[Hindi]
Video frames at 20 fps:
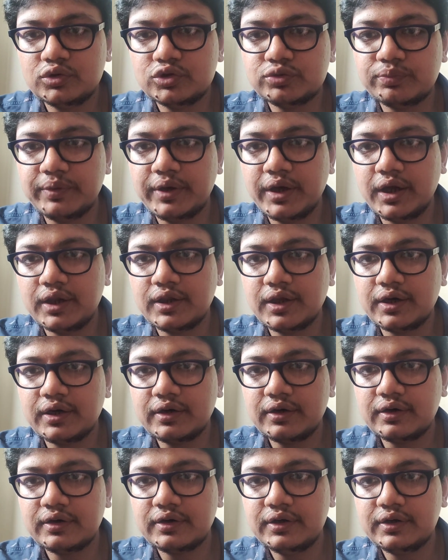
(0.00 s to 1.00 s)
उसमें
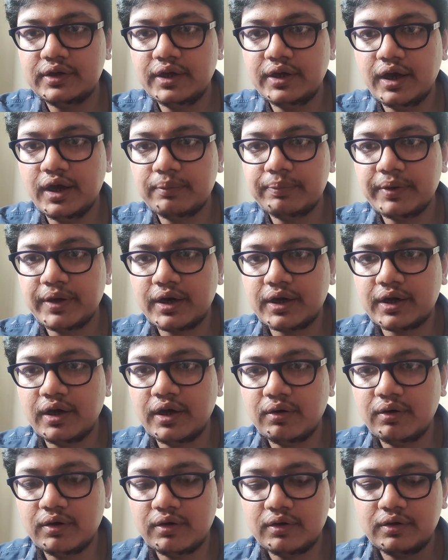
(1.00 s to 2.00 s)
अतर यहाँ पे
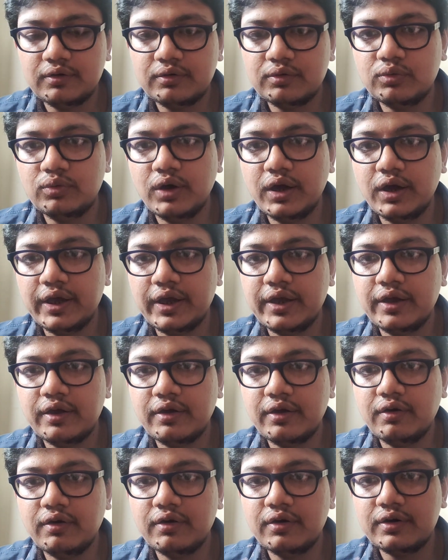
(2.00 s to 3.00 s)
रखा हुआ है
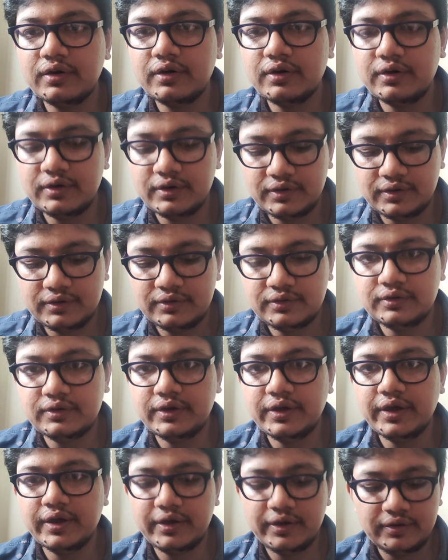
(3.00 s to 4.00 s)
और
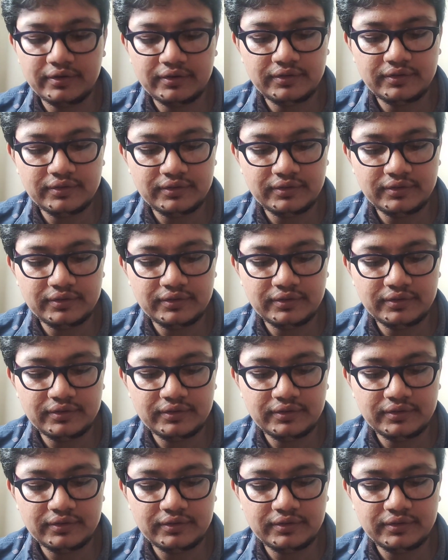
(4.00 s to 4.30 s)
ये है